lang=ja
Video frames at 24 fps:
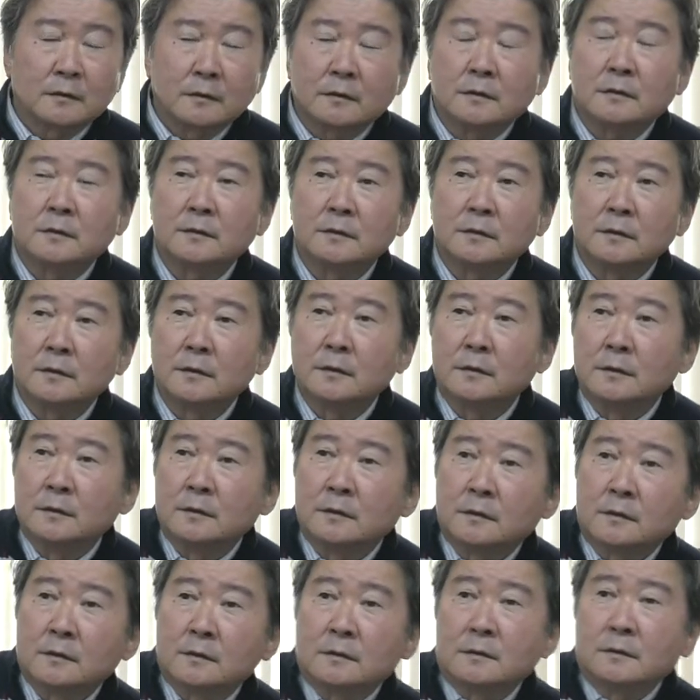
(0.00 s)
はい
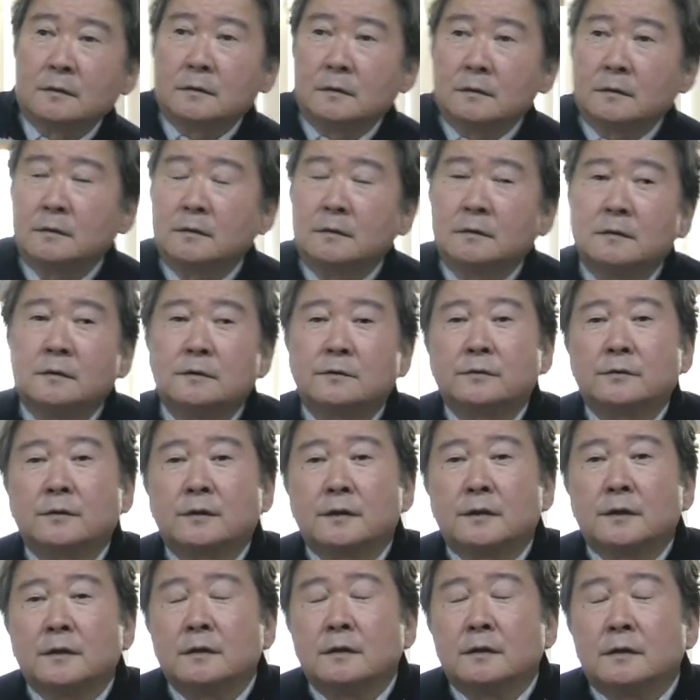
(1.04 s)
えー、っとね
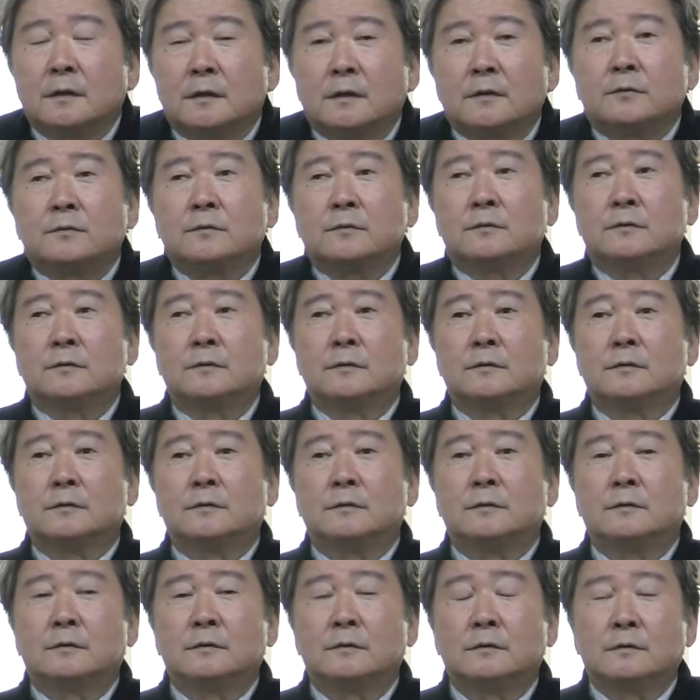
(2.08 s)
あ
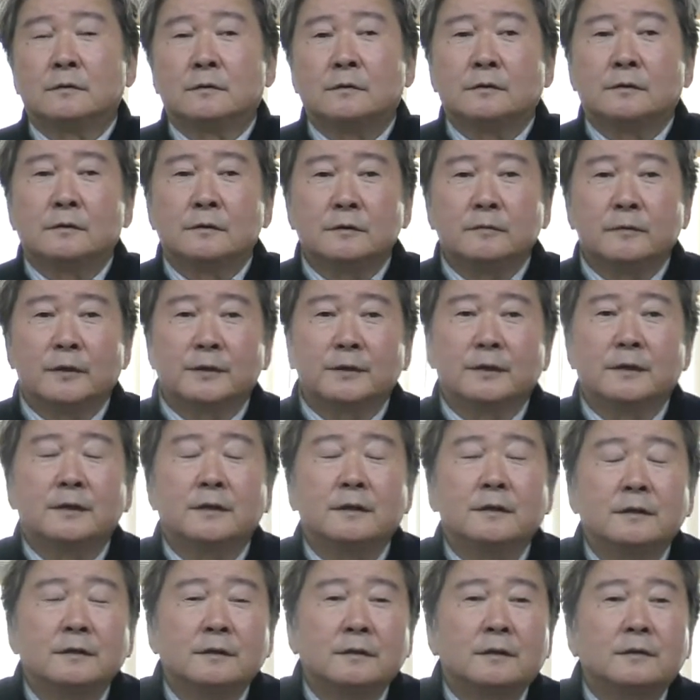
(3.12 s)
のー、今ね
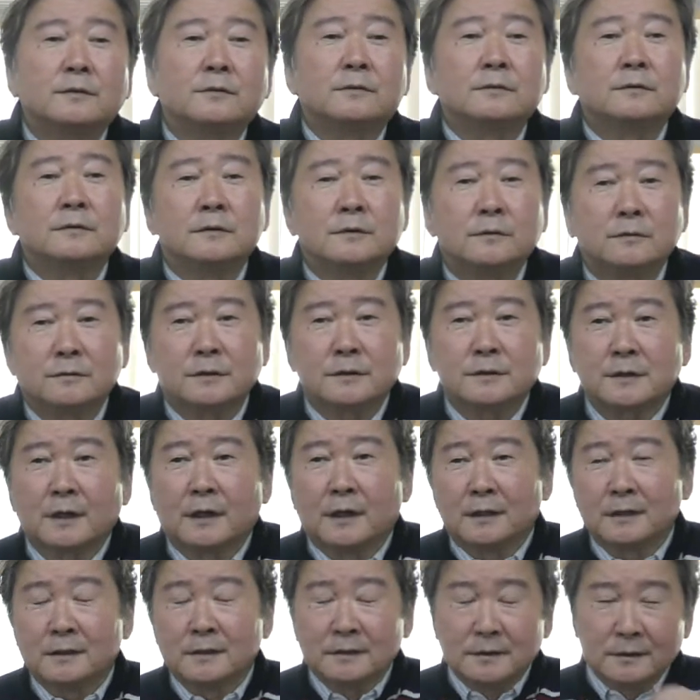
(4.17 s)
あのいろんなさ
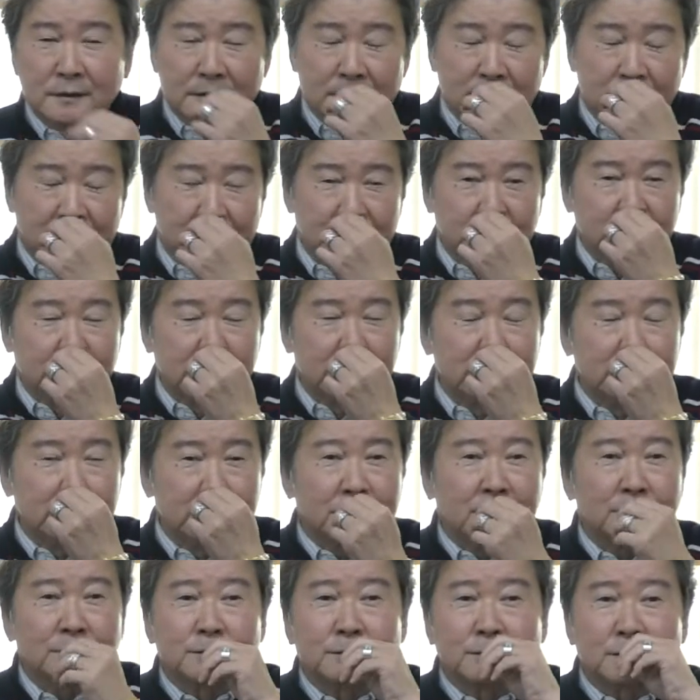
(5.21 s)
あの金融機
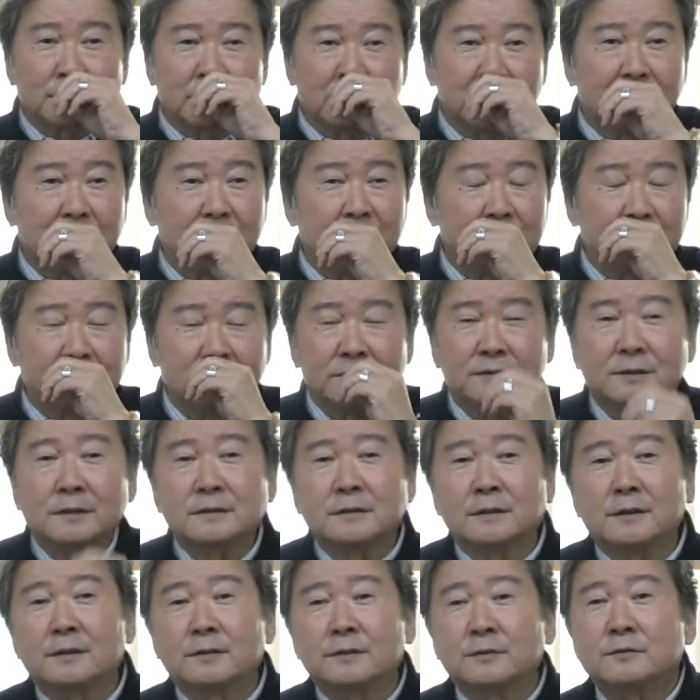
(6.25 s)
関の人とね打ち合わ
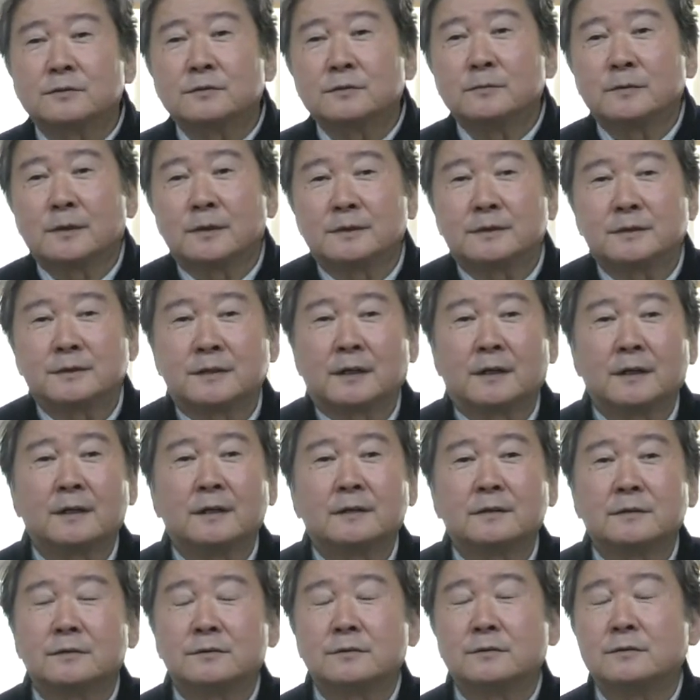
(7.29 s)
せが随分あってさ、
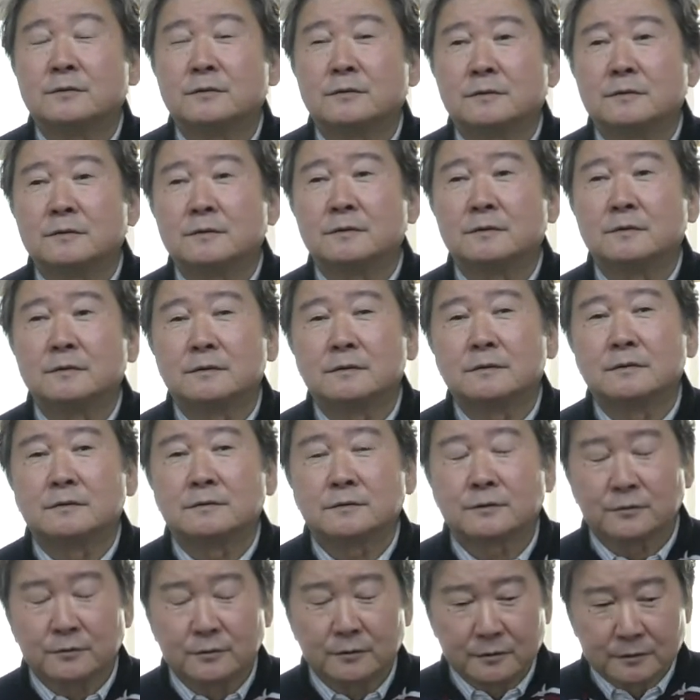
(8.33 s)
あのー、
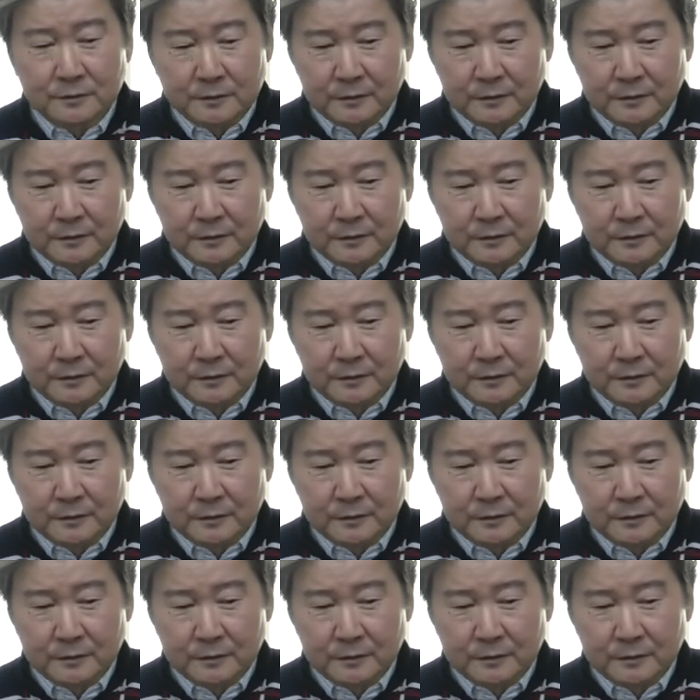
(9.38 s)
その